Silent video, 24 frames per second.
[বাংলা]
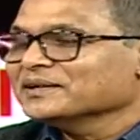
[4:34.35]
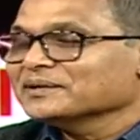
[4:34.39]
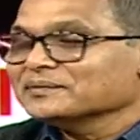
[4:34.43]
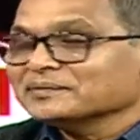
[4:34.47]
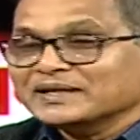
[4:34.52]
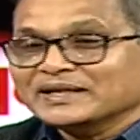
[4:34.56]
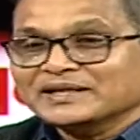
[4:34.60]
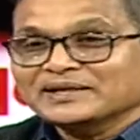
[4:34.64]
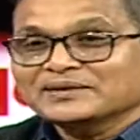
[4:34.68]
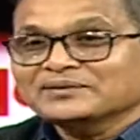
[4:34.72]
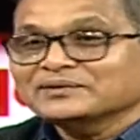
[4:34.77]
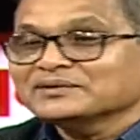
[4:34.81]

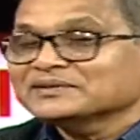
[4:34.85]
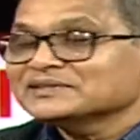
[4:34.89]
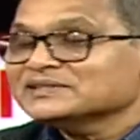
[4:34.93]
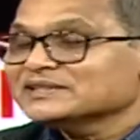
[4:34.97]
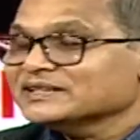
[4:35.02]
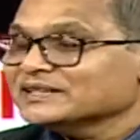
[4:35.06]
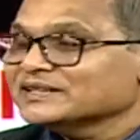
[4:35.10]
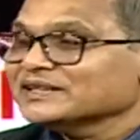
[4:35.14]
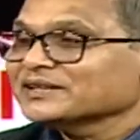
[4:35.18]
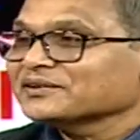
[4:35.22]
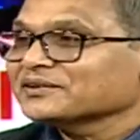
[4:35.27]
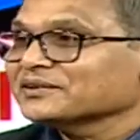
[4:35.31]
মানে এগুলো
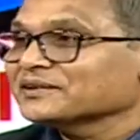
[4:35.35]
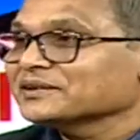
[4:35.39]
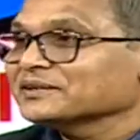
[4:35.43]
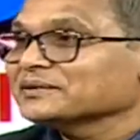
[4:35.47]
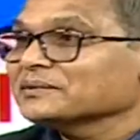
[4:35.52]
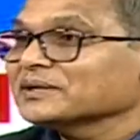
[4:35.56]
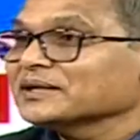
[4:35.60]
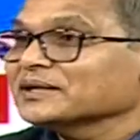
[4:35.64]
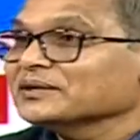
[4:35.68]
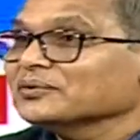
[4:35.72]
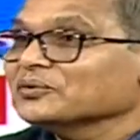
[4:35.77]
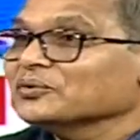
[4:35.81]
চিন্তা করেন
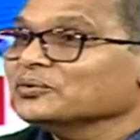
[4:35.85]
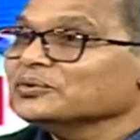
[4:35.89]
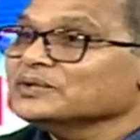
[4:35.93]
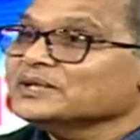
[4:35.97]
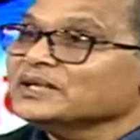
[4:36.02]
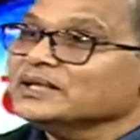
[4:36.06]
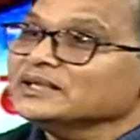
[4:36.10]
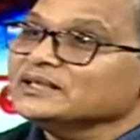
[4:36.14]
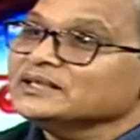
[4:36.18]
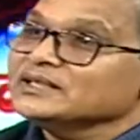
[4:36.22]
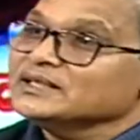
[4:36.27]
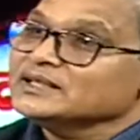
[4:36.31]
মানে
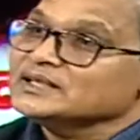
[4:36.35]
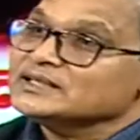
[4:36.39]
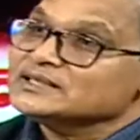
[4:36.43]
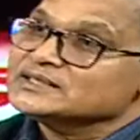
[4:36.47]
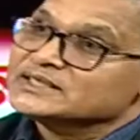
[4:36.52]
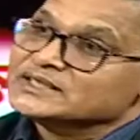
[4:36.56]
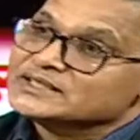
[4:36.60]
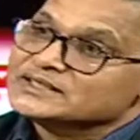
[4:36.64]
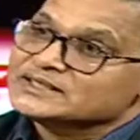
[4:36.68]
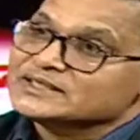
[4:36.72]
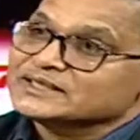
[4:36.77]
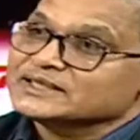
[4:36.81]
ওইটা দিয়ে
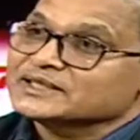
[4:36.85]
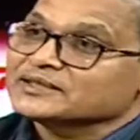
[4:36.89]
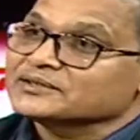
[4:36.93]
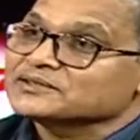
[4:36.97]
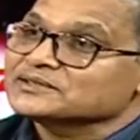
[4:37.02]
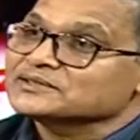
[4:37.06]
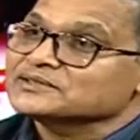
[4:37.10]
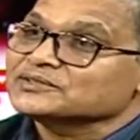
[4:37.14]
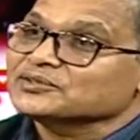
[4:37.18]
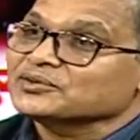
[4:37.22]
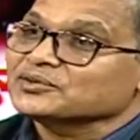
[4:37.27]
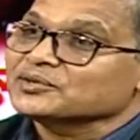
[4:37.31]
সে চিন্তা
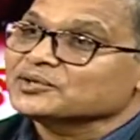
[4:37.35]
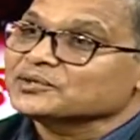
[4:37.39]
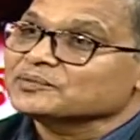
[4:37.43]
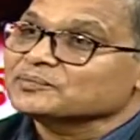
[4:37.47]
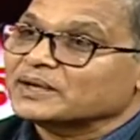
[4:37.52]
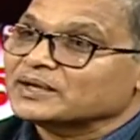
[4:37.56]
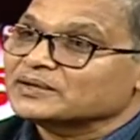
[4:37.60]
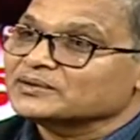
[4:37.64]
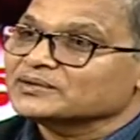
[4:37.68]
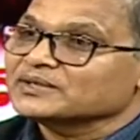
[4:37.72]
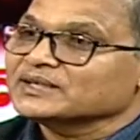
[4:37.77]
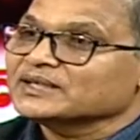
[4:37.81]
করছে অনেক
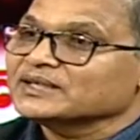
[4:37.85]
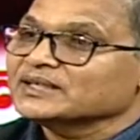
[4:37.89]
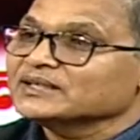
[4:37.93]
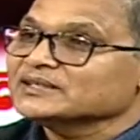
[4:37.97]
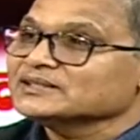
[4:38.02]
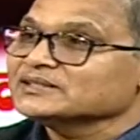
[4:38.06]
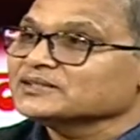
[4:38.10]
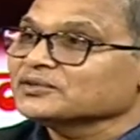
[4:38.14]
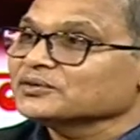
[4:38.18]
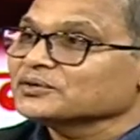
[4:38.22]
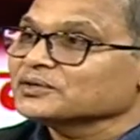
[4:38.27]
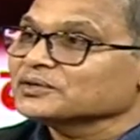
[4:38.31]
ভালো
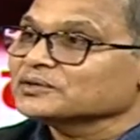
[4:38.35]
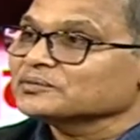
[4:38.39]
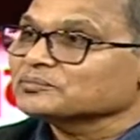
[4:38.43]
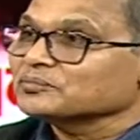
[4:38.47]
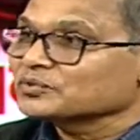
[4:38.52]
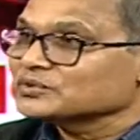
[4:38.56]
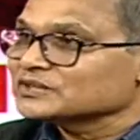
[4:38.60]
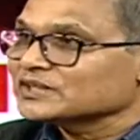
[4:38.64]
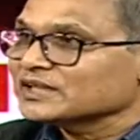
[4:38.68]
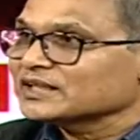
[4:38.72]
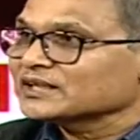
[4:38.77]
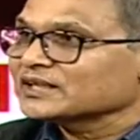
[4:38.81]
খেয়েছে অনেক
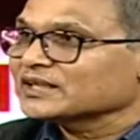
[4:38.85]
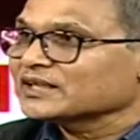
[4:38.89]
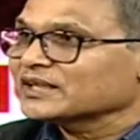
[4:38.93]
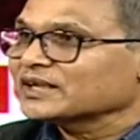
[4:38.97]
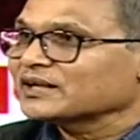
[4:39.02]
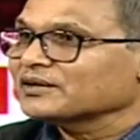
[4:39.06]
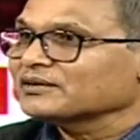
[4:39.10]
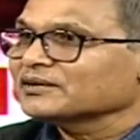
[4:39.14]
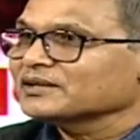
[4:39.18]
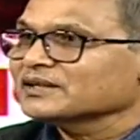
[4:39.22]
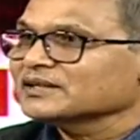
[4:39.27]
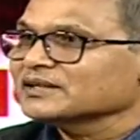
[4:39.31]
মজার একটা
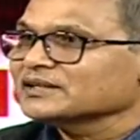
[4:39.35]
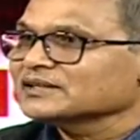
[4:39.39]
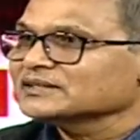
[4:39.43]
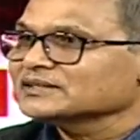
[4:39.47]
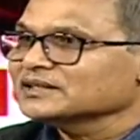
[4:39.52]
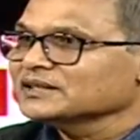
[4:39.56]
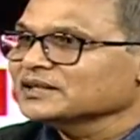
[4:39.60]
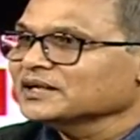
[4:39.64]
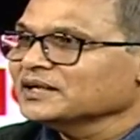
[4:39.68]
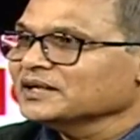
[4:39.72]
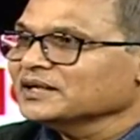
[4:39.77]
খাওয়া খেয়েছে